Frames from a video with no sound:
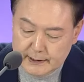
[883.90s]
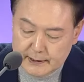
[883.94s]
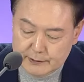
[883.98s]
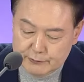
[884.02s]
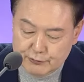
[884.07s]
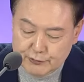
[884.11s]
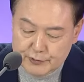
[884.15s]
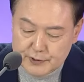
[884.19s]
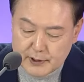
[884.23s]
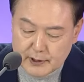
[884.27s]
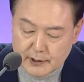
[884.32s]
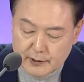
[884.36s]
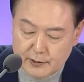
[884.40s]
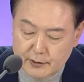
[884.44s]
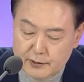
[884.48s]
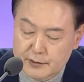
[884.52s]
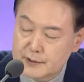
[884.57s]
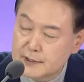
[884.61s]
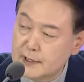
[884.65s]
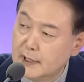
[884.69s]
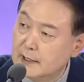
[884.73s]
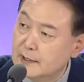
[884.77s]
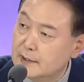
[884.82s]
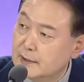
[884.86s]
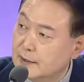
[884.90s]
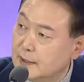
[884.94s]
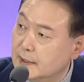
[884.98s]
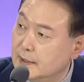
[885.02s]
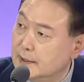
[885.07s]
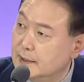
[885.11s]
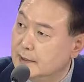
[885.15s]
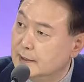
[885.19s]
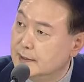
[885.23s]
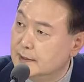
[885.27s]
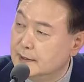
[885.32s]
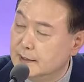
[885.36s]
국제 경쟁력
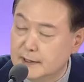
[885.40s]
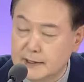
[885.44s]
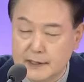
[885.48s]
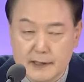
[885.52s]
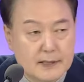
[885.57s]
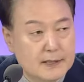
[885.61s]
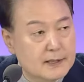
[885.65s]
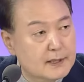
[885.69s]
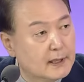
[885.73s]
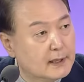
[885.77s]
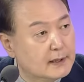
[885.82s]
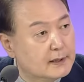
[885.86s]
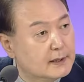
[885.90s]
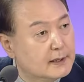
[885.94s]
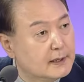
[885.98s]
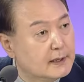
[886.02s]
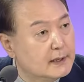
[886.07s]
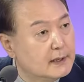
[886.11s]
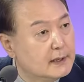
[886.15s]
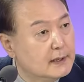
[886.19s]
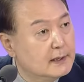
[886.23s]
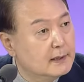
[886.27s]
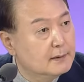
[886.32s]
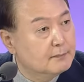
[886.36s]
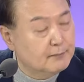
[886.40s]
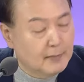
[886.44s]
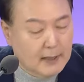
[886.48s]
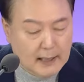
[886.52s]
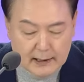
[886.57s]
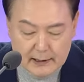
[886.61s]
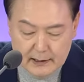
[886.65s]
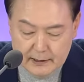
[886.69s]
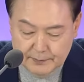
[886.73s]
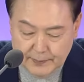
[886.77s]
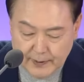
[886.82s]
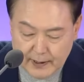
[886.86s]
있는 인재들이
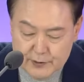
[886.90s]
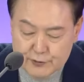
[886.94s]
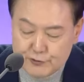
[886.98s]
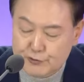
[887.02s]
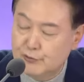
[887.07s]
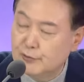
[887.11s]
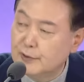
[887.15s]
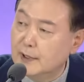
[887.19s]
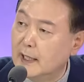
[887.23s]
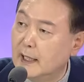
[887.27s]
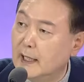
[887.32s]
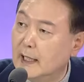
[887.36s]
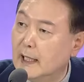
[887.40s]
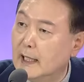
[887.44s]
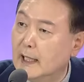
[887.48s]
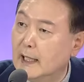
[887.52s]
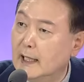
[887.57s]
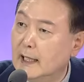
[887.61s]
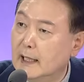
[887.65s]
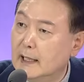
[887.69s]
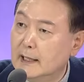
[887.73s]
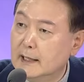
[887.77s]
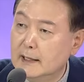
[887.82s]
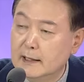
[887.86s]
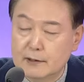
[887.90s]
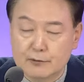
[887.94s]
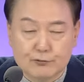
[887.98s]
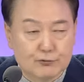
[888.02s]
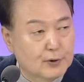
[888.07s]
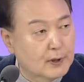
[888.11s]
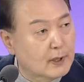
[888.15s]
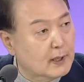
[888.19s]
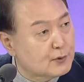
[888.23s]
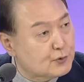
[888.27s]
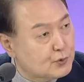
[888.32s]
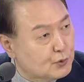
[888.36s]
많이 배출돼야
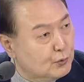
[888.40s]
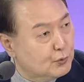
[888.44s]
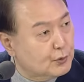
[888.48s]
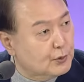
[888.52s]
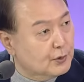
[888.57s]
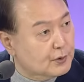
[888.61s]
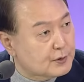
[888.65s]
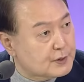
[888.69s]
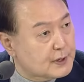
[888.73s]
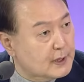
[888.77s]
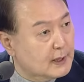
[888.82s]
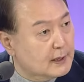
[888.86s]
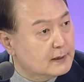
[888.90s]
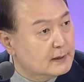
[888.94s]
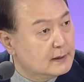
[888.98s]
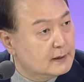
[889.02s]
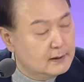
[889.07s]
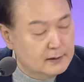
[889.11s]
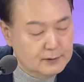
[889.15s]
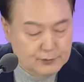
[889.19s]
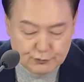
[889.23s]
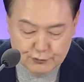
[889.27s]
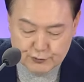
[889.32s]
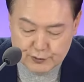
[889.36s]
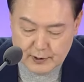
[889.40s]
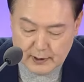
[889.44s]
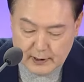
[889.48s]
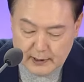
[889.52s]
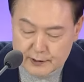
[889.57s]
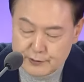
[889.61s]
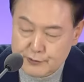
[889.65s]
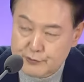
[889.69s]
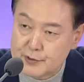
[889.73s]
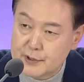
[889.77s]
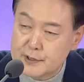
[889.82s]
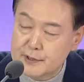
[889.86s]
우리가 초격차를 유지할
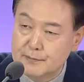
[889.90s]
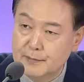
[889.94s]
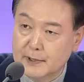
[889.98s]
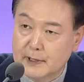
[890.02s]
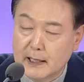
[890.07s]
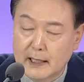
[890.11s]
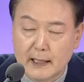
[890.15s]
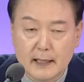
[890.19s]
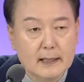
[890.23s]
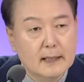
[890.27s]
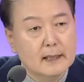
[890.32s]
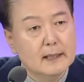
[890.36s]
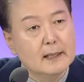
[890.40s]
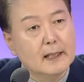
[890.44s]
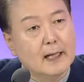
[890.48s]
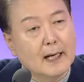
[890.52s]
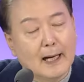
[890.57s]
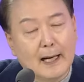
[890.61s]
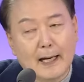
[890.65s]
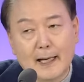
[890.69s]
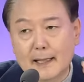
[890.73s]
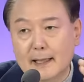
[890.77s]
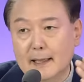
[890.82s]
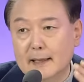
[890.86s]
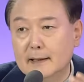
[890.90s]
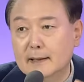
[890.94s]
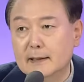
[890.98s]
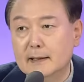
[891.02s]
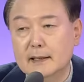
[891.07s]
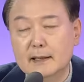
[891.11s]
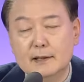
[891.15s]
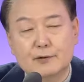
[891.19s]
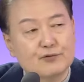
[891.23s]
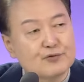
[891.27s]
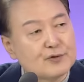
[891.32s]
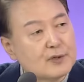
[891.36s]
수 있습니다.
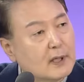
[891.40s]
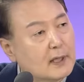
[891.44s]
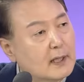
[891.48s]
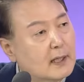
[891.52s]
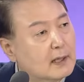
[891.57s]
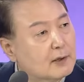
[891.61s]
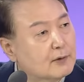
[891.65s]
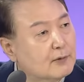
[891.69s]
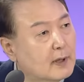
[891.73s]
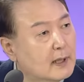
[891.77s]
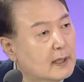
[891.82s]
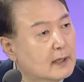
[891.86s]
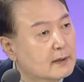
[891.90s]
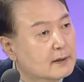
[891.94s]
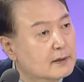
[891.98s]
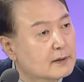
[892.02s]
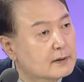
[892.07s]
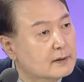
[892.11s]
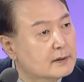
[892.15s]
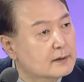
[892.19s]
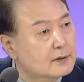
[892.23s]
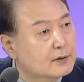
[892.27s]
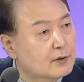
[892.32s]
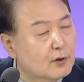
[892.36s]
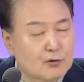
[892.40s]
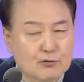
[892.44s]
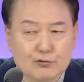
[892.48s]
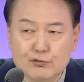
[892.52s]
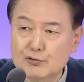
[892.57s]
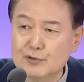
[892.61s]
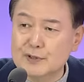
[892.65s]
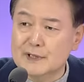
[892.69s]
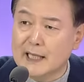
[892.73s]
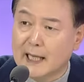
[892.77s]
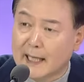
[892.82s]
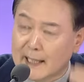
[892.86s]
R&D 투자라고 하는 것은
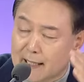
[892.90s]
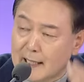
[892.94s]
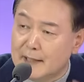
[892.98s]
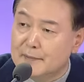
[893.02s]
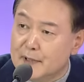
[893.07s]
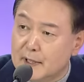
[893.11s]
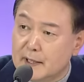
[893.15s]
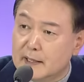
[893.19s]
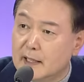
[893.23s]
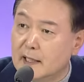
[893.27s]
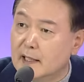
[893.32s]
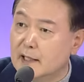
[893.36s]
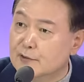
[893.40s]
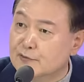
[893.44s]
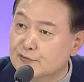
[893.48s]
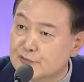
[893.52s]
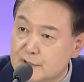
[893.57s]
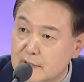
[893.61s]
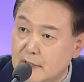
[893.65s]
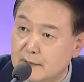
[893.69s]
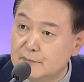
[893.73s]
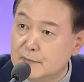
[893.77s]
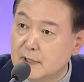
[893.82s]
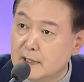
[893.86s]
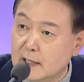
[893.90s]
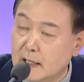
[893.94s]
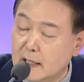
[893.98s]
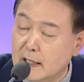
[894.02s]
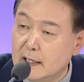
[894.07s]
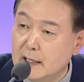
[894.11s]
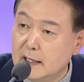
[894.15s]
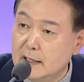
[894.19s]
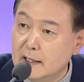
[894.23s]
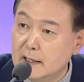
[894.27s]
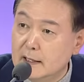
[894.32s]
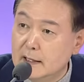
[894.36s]
결국은 사람에 대한 투자입니다.
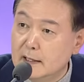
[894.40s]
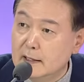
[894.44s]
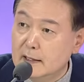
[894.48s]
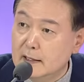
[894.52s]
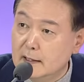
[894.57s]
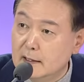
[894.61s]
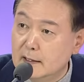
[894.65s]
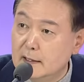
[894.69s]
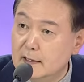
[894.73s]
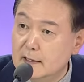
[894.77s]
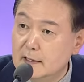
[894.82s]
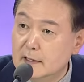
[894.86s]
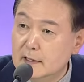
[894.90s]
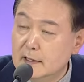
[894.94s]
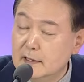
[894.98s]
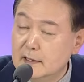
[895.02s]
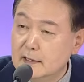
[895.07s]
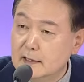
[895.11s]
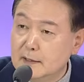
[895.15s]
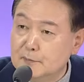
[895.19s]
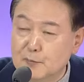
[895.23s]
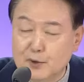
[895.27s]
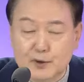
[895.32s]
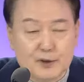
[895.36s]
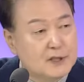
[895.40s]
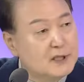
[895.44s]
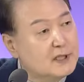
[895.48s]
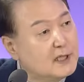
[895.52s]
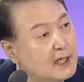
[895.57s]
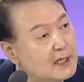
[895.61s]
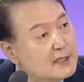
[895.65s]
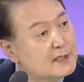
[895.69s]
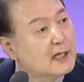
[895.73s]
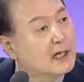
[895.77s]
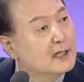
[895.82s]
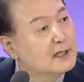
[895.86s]
어? 뭐
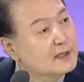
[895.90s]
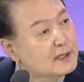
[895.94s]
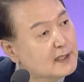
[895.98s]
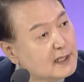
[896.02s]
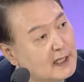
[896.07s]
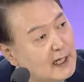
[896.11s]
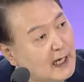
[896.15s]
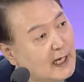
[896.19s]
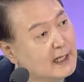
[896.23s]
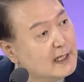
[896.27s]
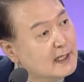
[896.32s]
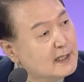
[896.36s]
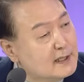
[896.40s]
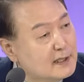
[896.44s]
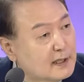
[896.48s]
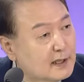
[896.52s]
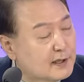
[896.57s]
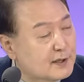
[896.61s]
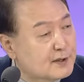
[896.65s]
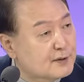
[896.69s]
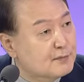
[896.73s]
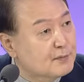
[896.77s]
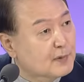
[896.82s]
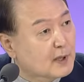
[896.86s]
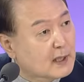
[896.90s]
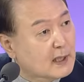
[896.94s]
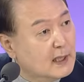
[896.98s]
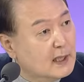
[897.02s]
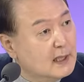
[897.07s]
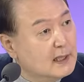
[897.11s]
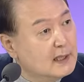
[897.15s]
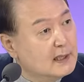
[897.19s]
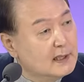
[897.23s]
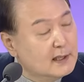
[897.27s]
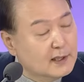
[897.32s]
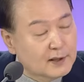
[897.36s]
기계 사는 게 R&D겠습니까?
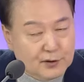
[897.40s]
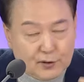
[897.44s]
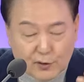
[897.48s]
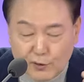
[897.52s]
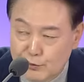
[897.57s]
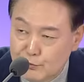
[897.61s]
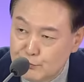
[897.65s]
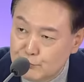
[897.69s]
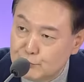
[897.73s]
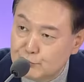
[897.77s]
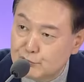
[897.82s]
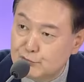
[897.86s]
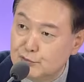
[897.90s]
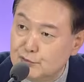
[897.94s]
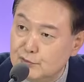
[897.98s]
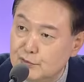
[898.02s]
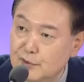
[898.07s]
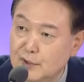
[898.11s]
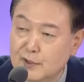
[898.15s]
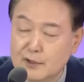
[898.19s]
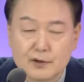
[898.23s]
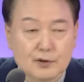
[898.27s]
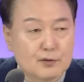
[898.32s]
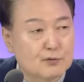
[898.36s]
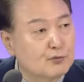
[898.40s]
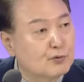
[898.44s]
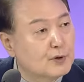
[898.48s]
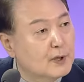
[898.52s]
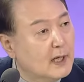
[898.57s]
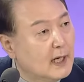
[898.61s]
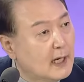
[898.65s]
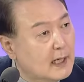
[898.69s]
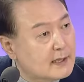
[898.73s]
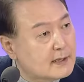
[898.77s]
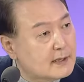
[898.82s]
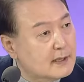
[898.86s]
결국은 우리
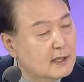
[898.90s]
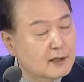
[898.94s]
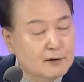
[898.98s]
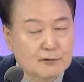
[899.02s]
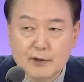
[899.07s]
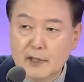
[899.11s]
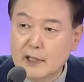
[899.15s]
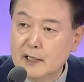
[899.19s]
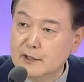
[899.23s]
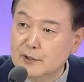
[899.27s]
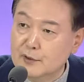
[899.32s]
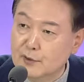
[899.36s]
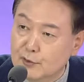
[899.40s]
학생과